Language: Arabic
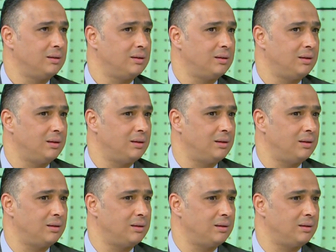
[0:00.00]

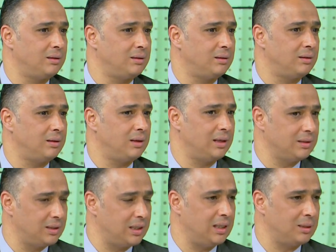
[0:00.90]

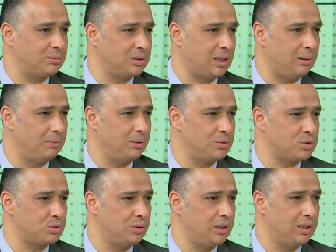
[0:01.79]
الانديه هي اللي بتتحمل
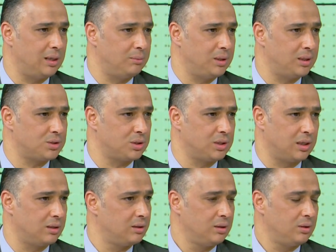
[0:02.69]
المسؤوليه ام
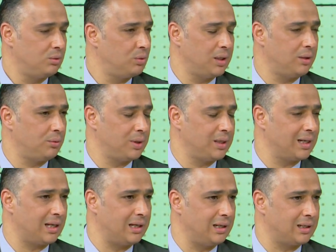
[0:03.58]
الاجنده وين وين
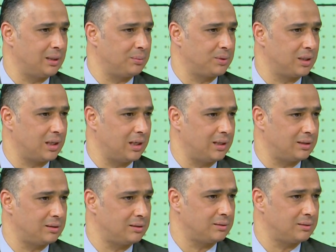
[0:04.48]
الخلل كابتن خالد يعني